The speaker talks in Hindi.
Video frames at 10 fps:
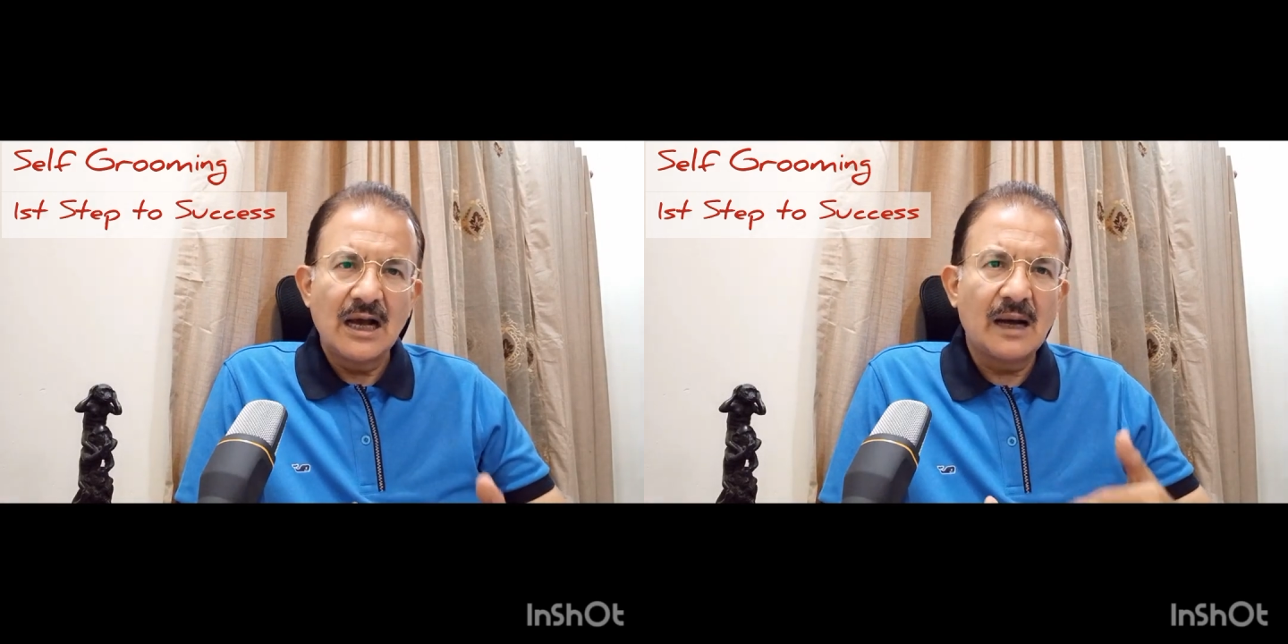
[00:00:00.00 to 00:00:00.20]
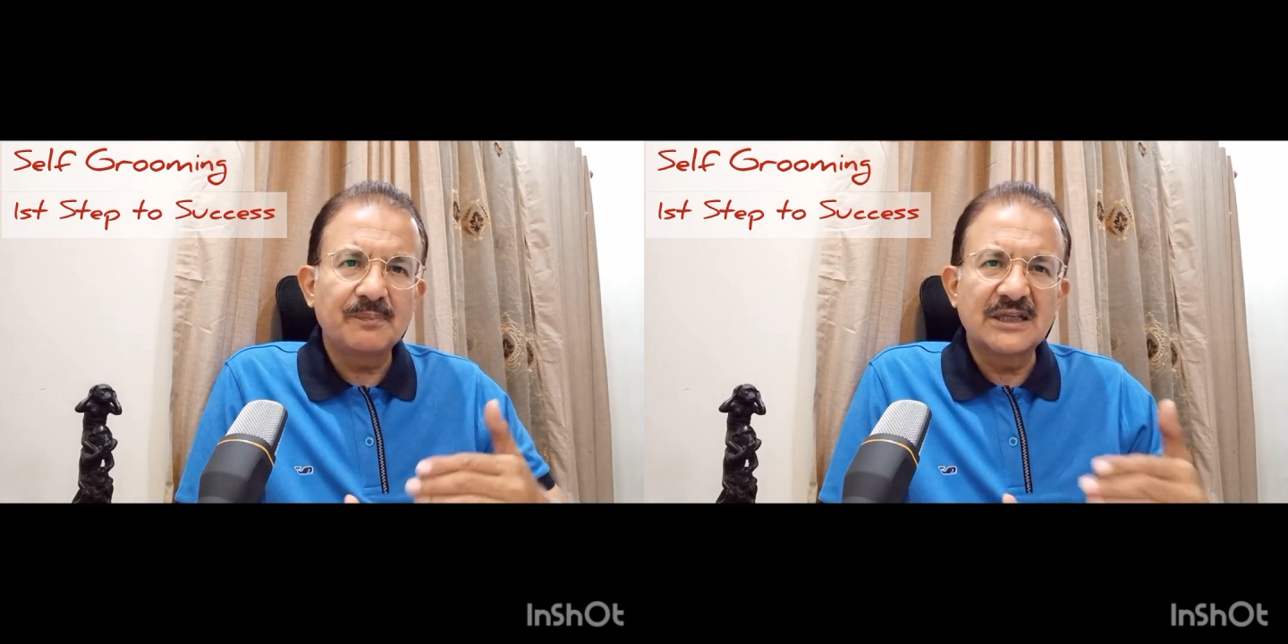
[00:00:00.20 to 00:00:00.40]

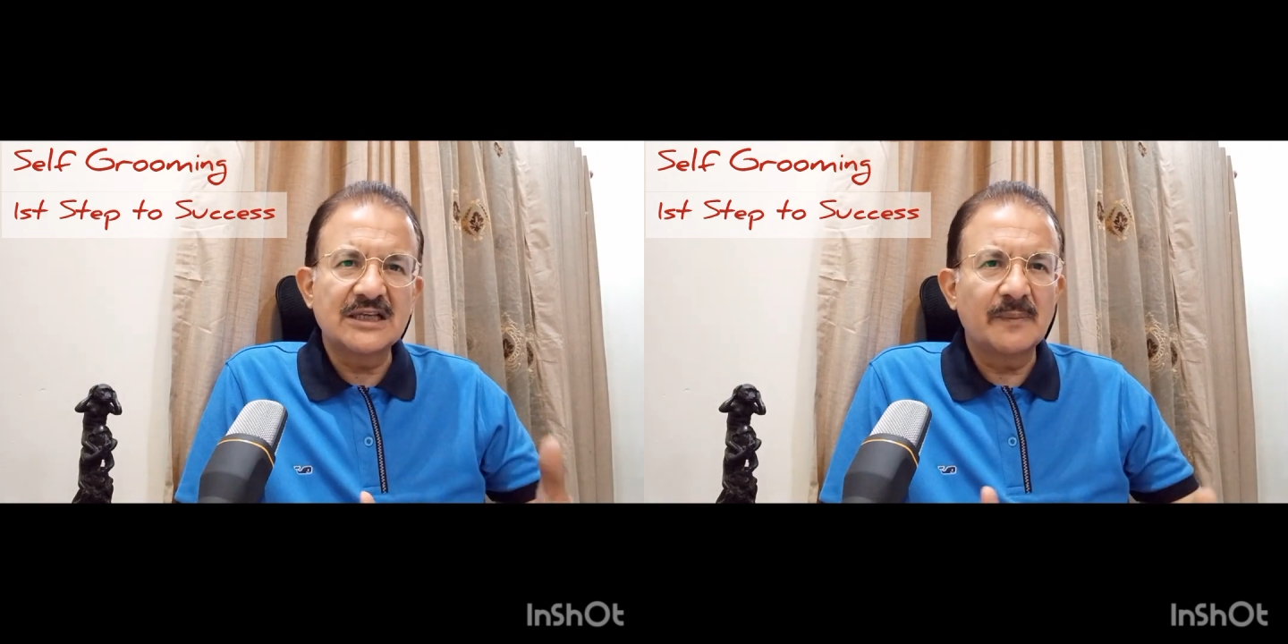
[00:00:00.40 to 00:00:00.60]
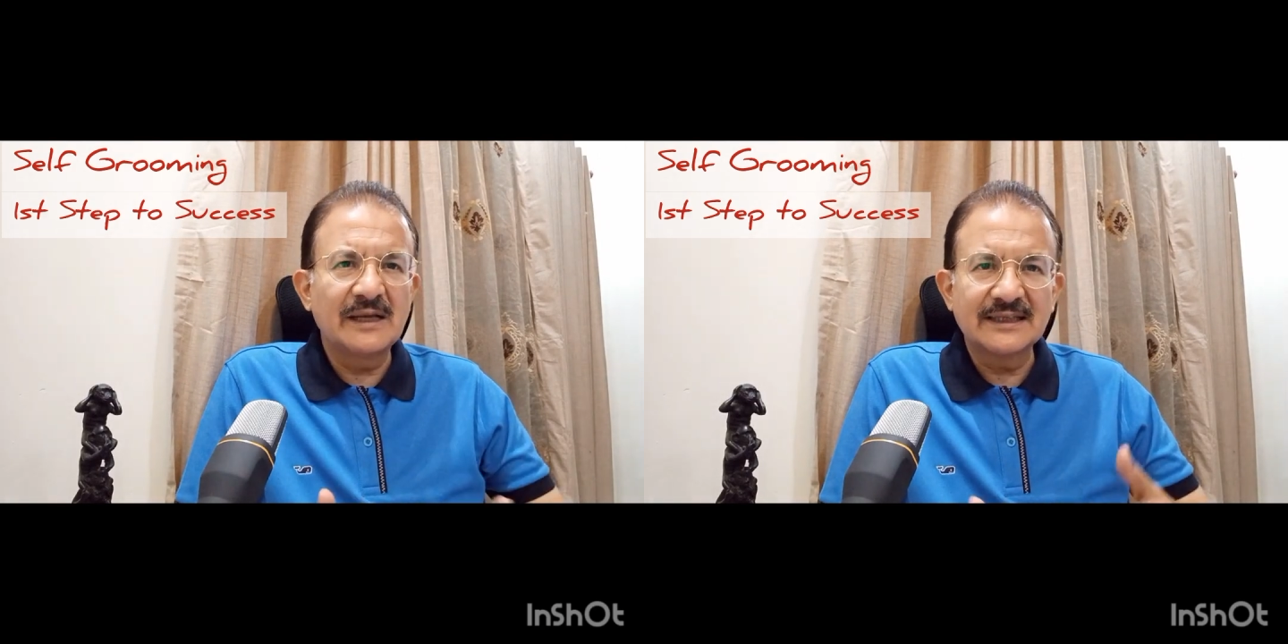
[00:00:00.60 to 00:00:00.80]
आप
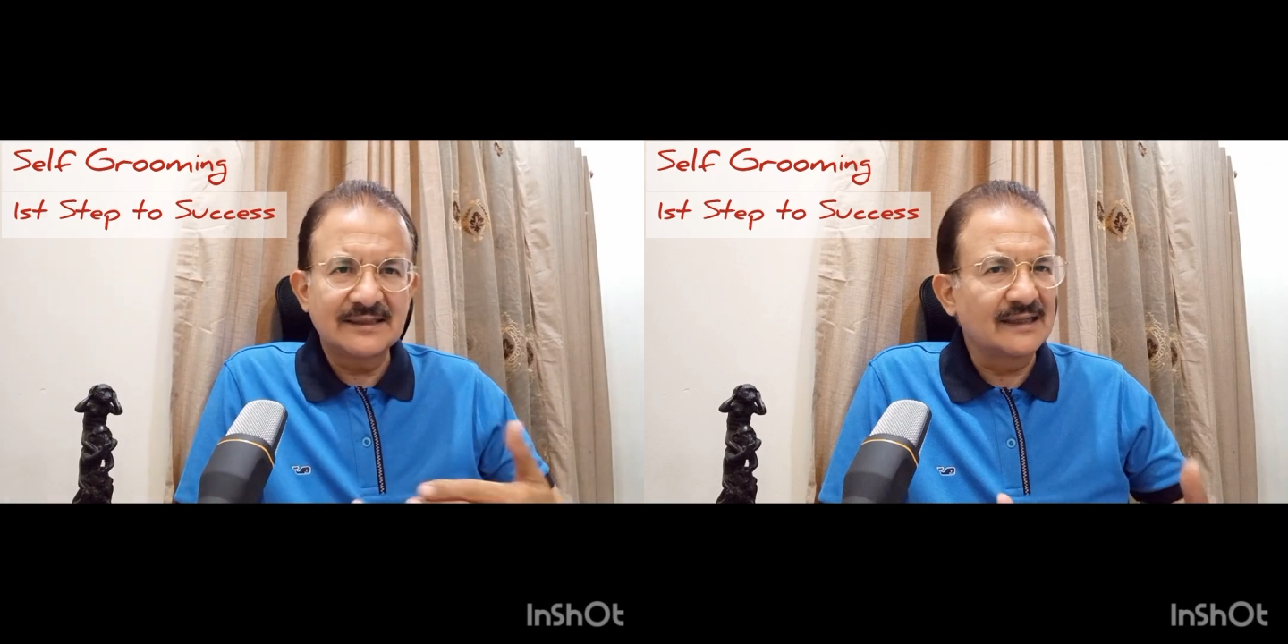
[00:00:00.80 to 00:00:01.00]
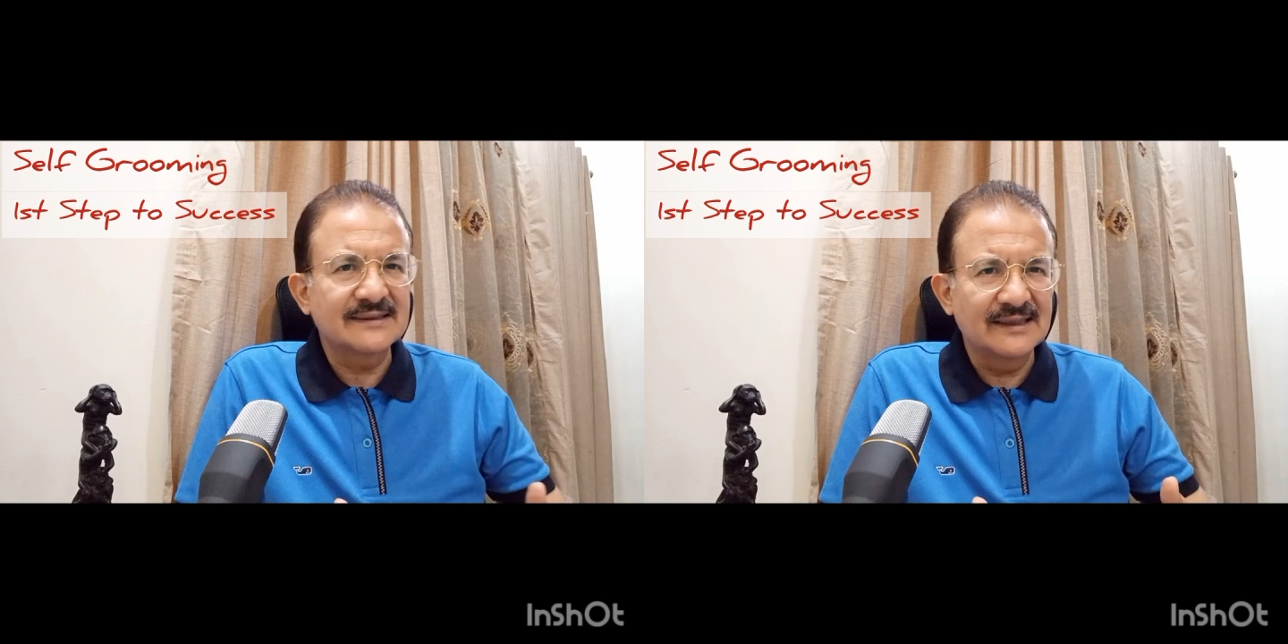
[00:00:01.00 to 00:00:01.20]
तजर्बे के
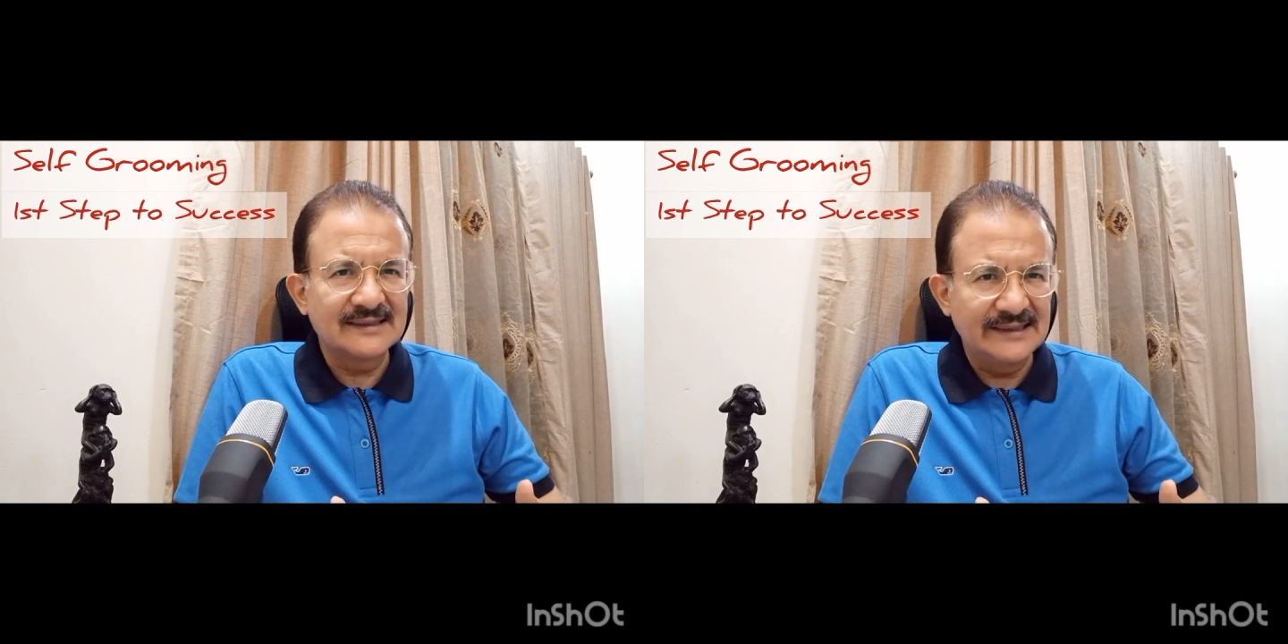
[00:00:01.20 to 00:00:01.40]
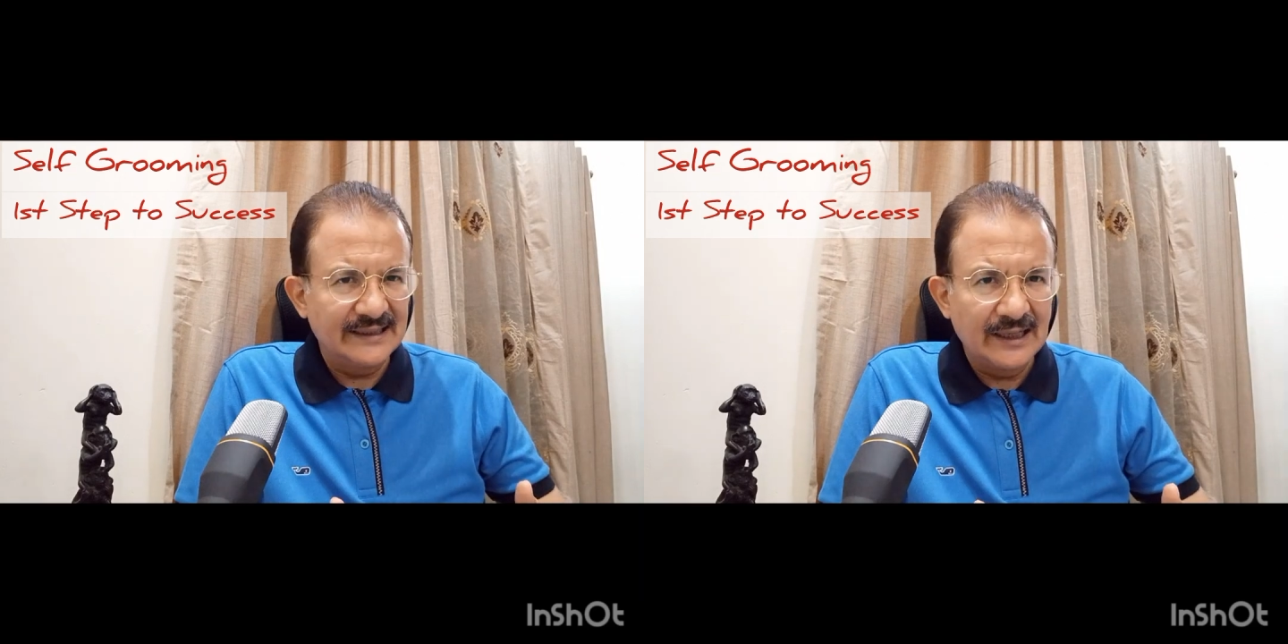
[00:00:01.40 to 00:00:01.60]
साथ साथ
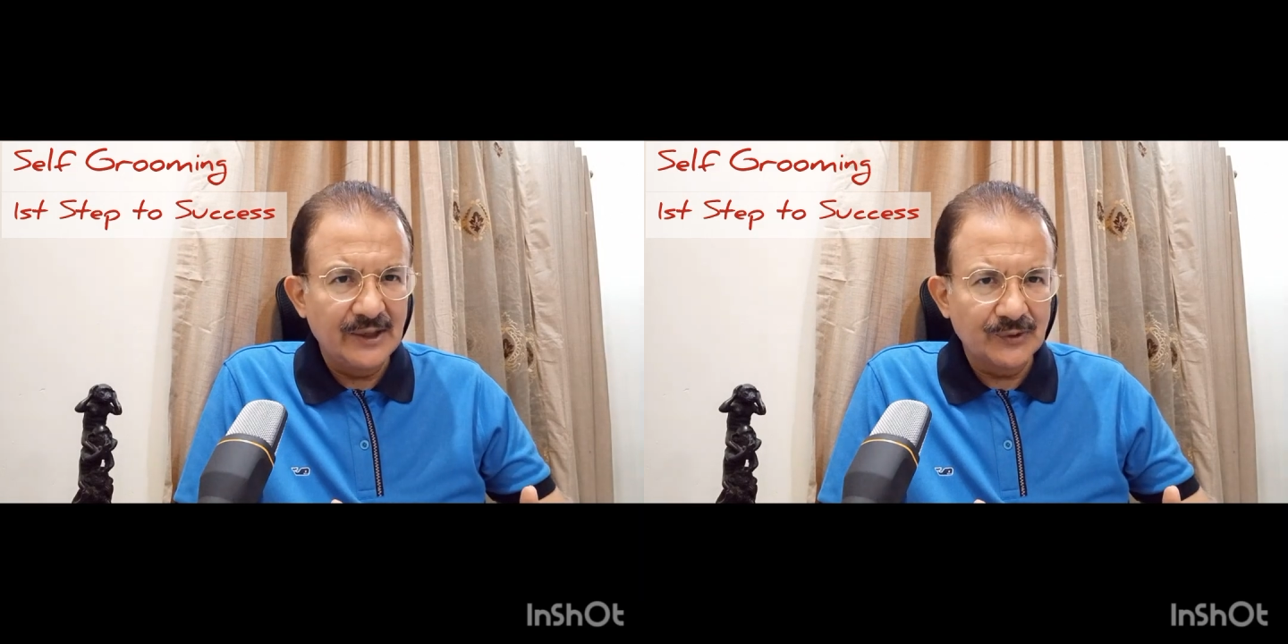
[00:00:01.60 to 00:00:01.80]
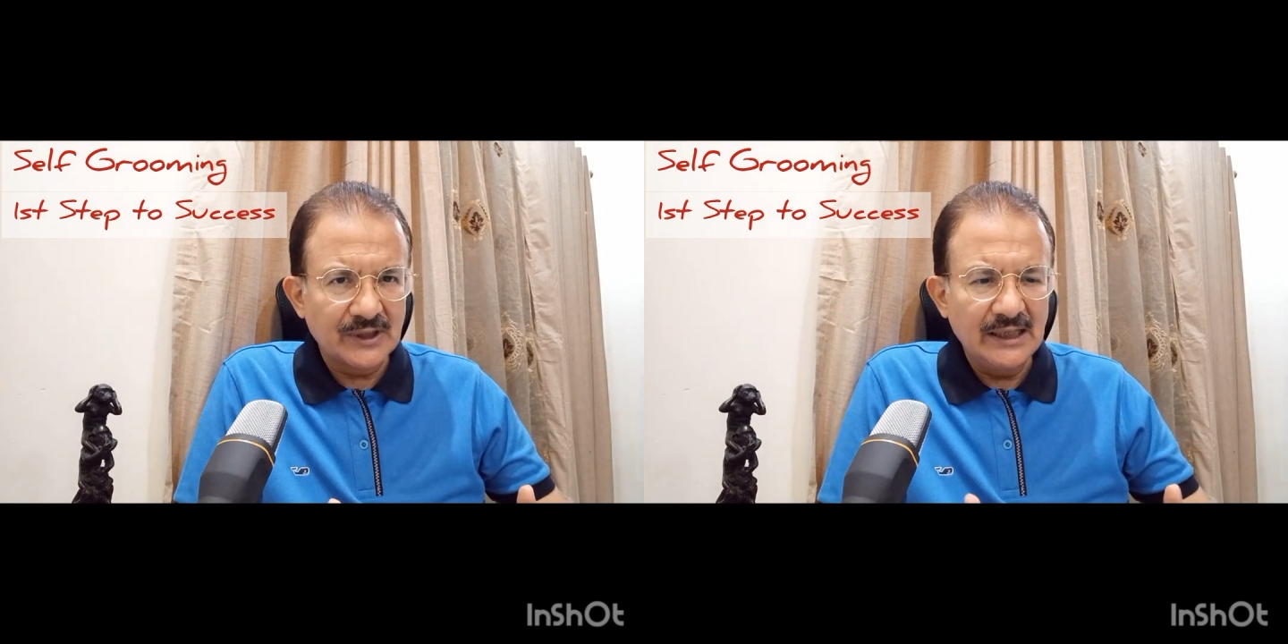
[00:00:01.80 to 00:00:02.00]
सीख रहे
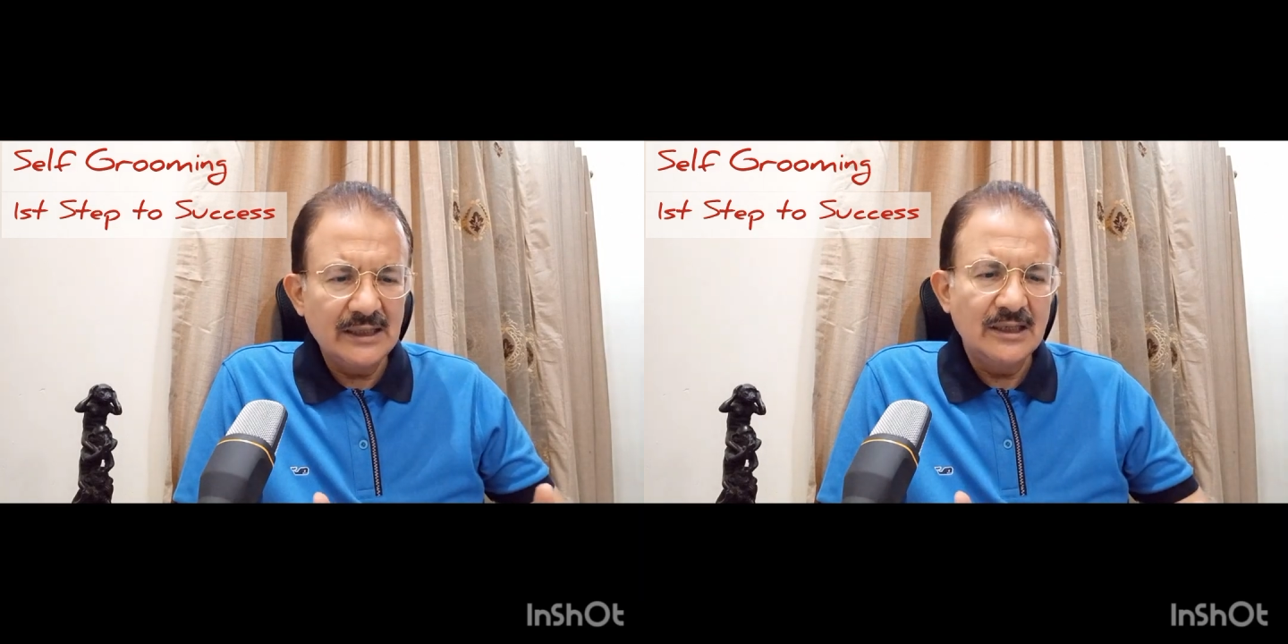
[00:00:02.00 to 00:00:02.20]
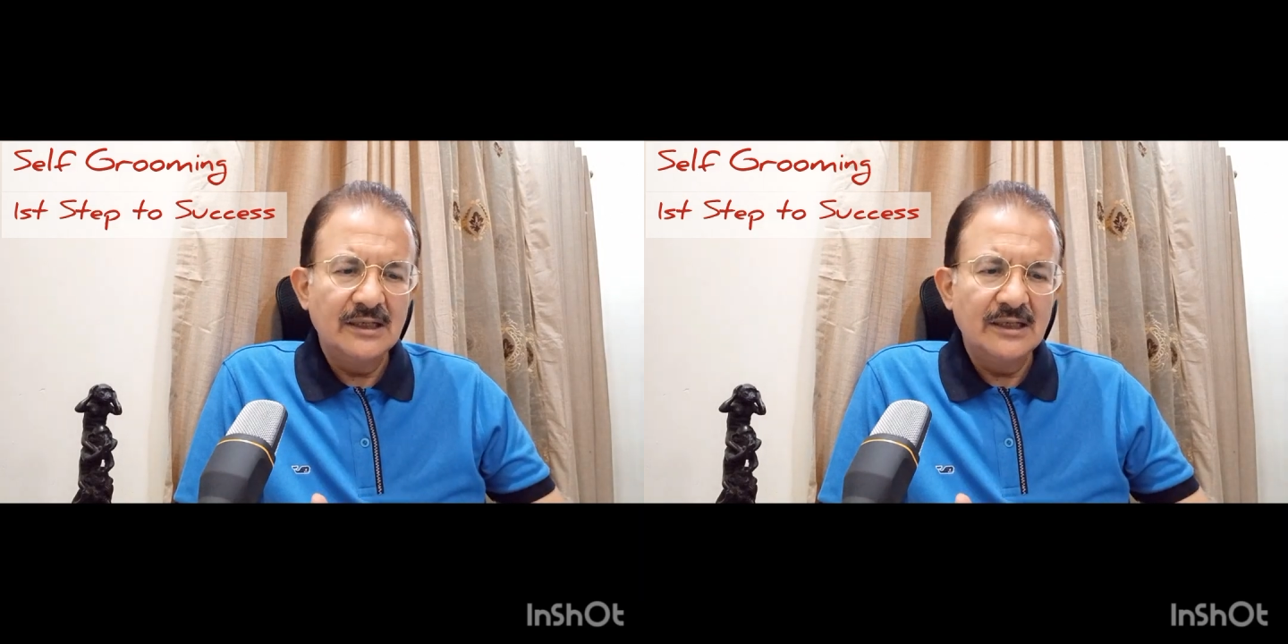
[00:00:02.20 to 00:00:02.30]
होते हैं